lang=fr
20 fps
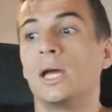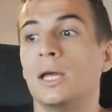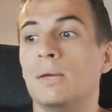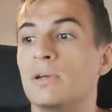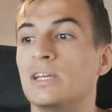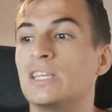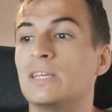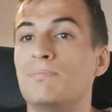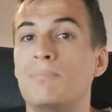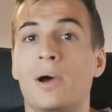eh
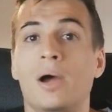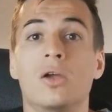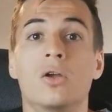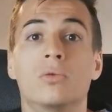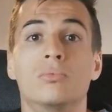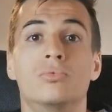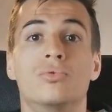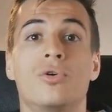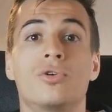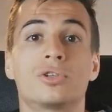ben c'est pareil
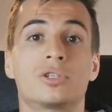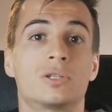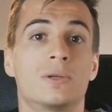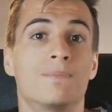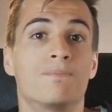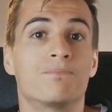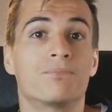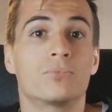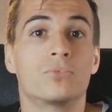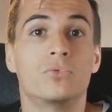en bourse.
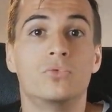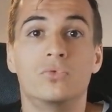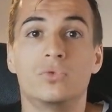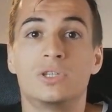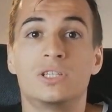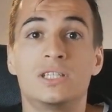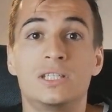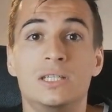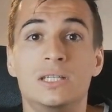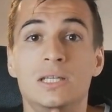Donc
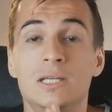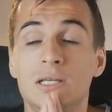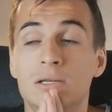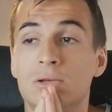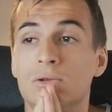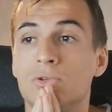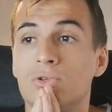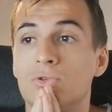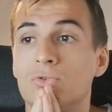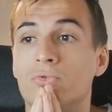
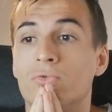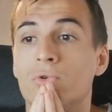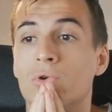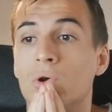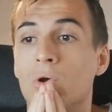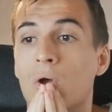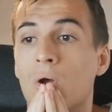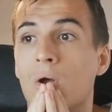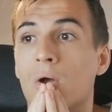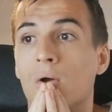si tu
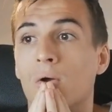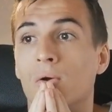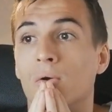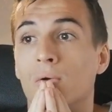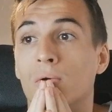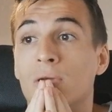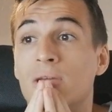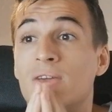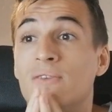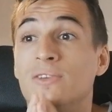veux
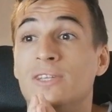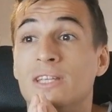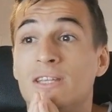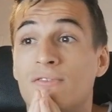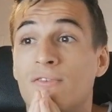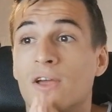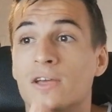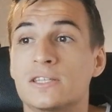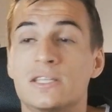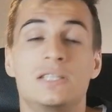euh, éviter de
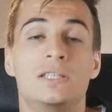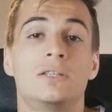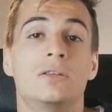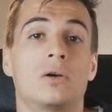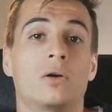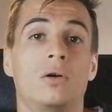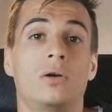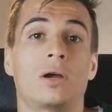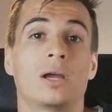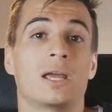faire ces
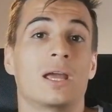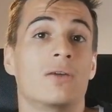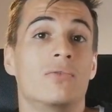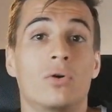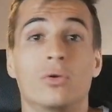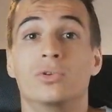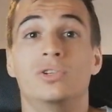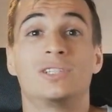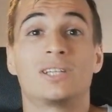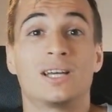erreurs et
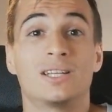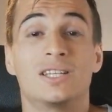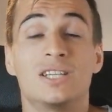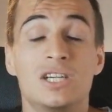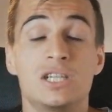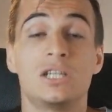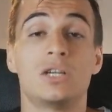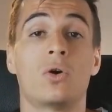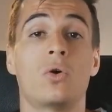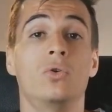avoir une
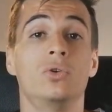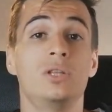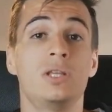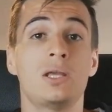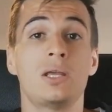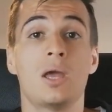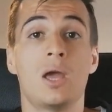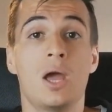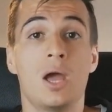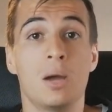stratégie
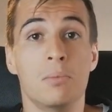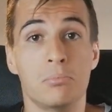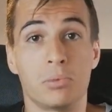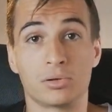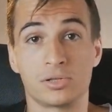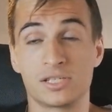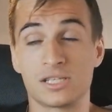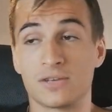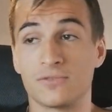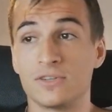rodée
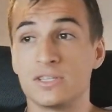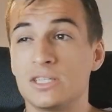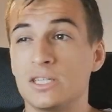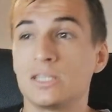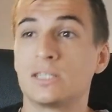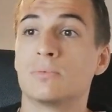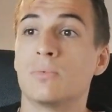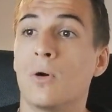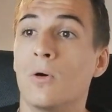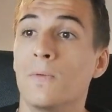pour tes
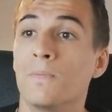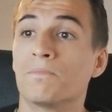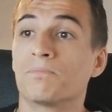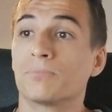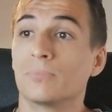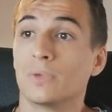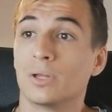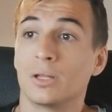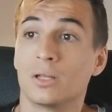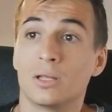investissements,
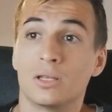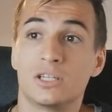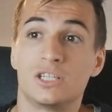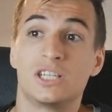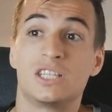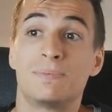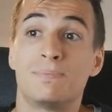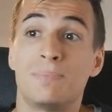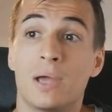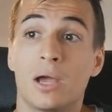
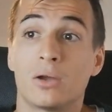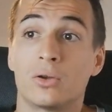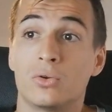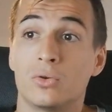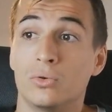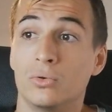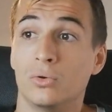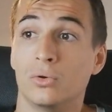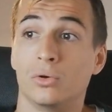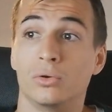j'espère que
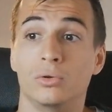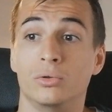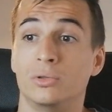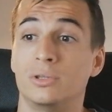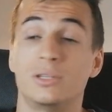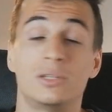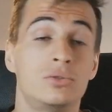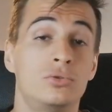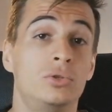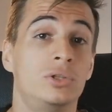euh,
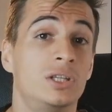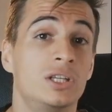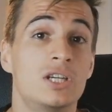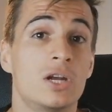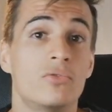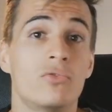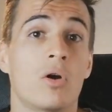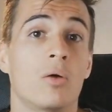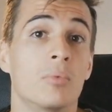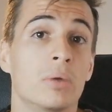tu t'es
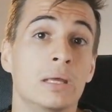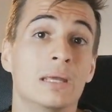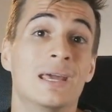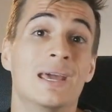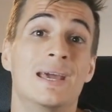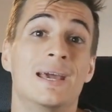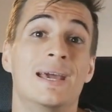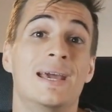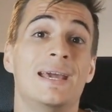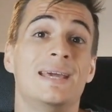déjà formé.
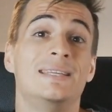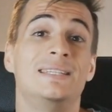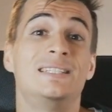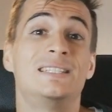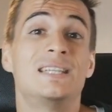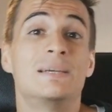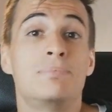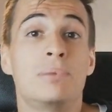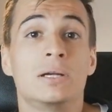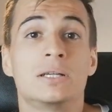Et si
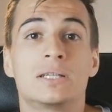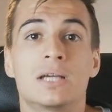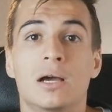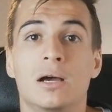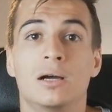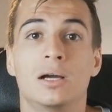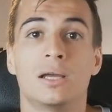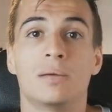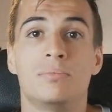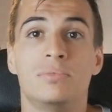ce n'est pas le
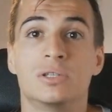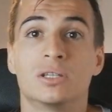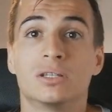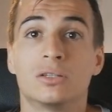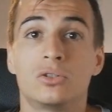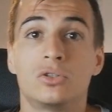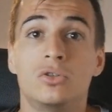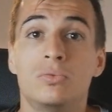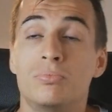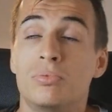cas, eh
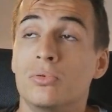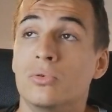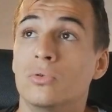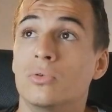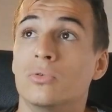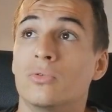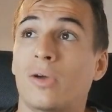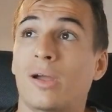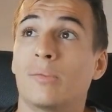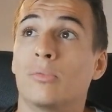bien, tu
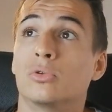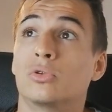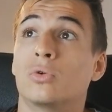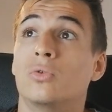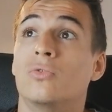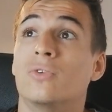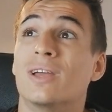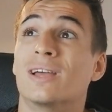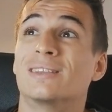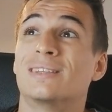peux vraiment
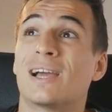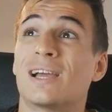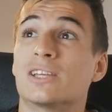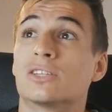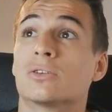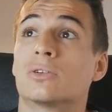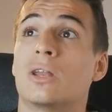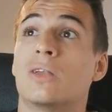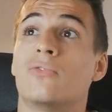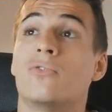trouver
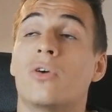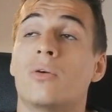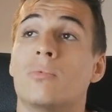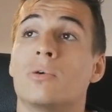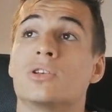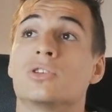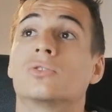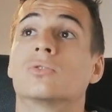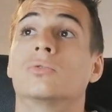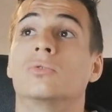intéressante la
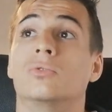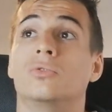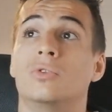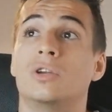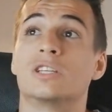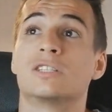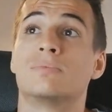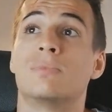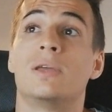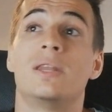formation de
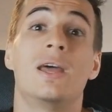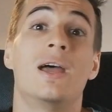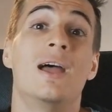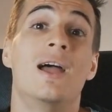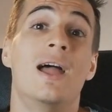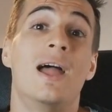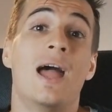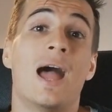la semaine